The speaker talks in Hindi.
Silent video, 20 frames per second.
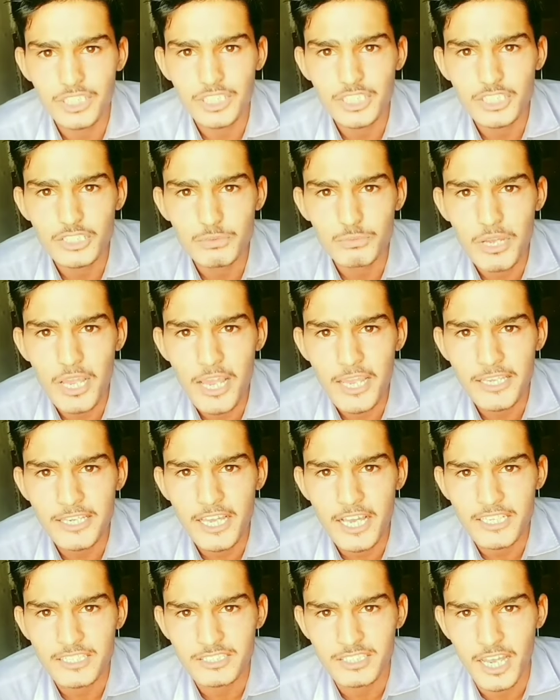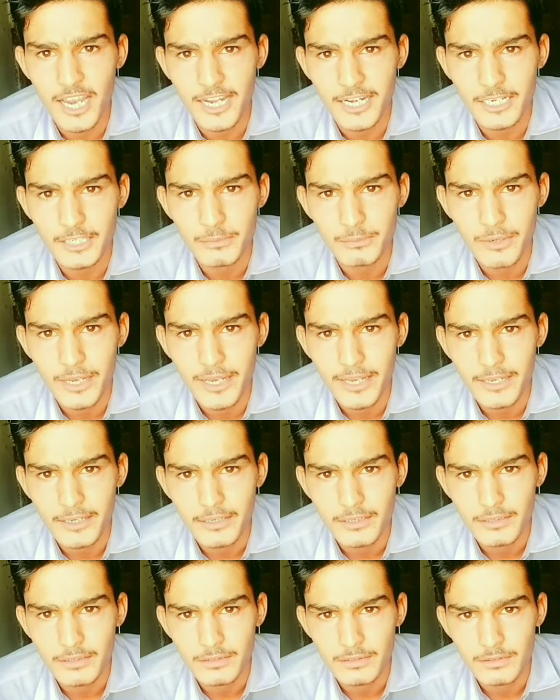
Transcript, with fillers: बीच में या साइड में